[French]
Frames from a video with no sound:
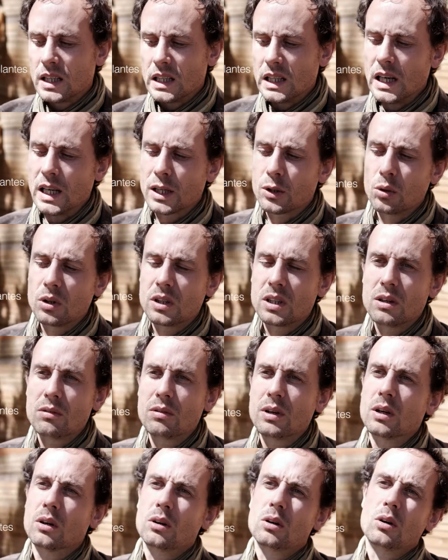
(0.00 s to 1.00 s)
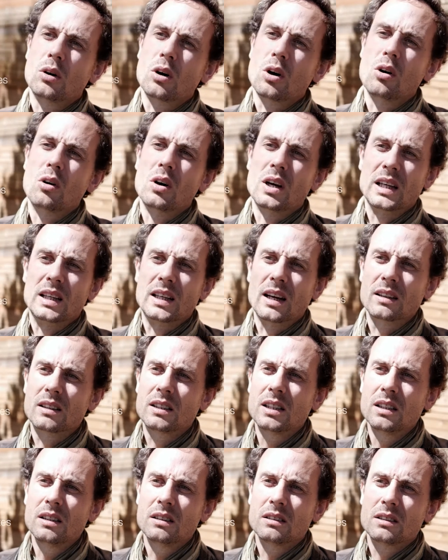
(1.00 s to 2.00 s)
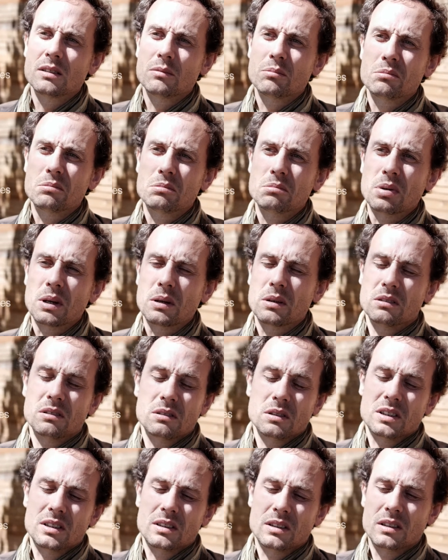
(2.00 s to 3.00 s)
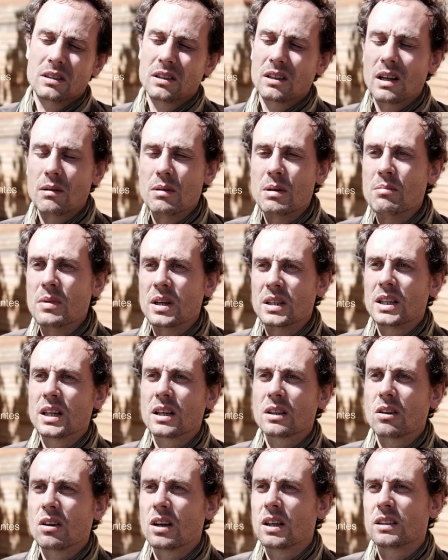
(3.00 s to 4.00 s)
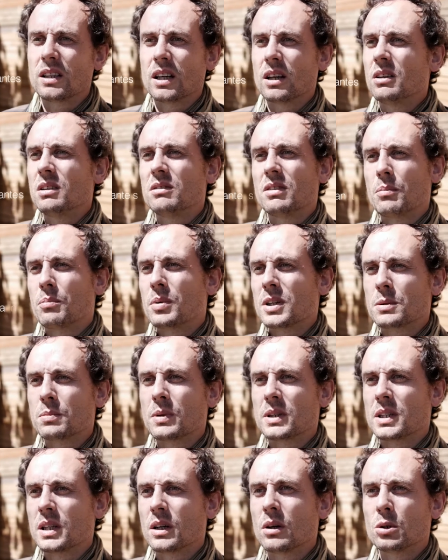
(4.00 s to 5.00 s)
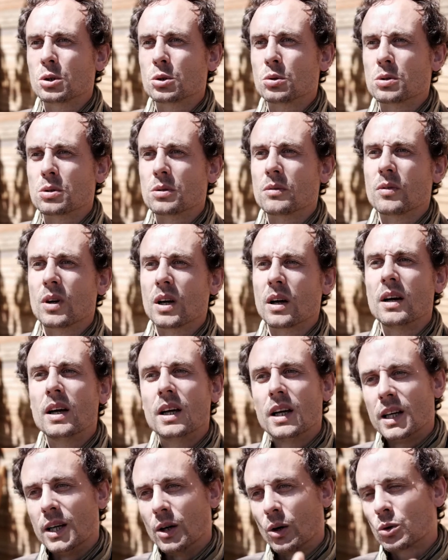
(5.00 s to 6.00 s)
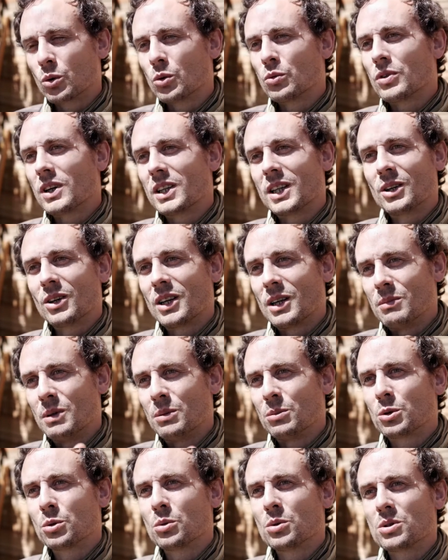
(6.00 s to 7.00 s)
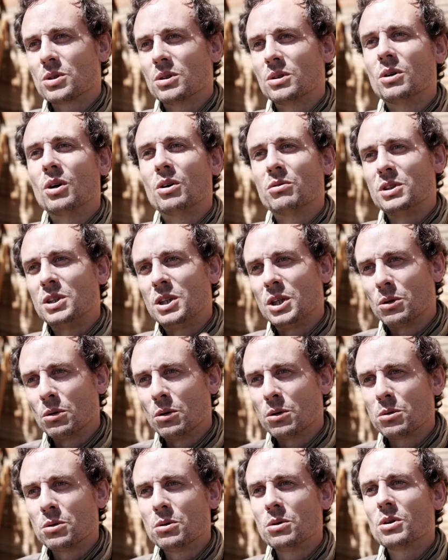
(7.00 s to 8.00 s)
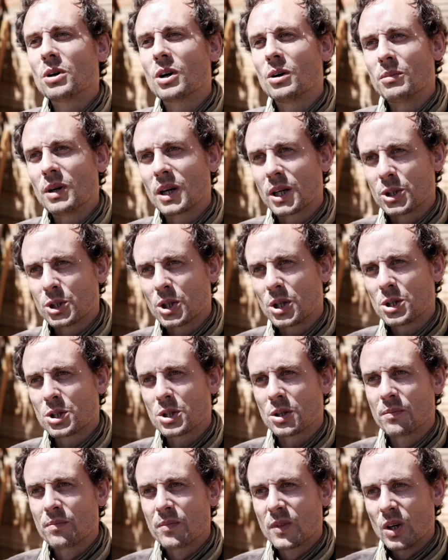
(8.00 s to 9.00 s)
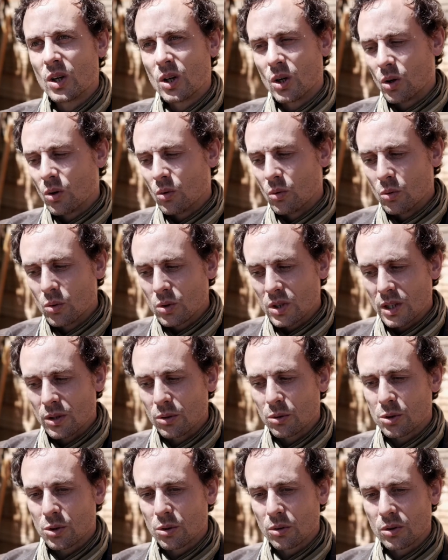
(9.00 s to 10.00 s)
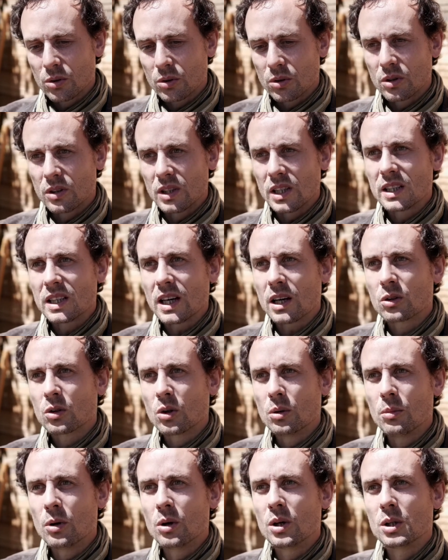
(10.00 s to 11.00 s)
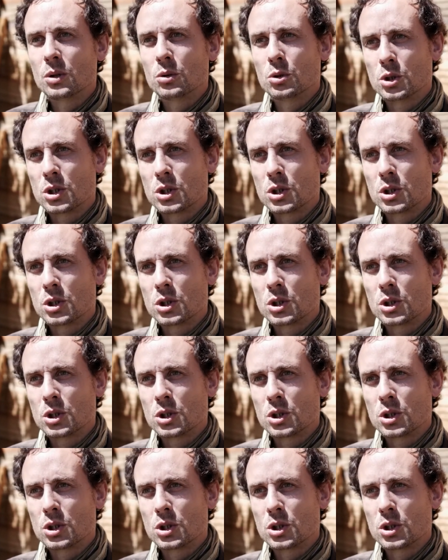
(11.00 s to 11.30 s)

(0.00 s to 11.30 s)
il est cultivé en rang écarté, euh, de la même manière, dans l'interrand, il ne va pas se passer grand-chose. Et on retrouvera d'ailleurs la même chose en viticulture, en maraîchage, où ces notions d'écartement et de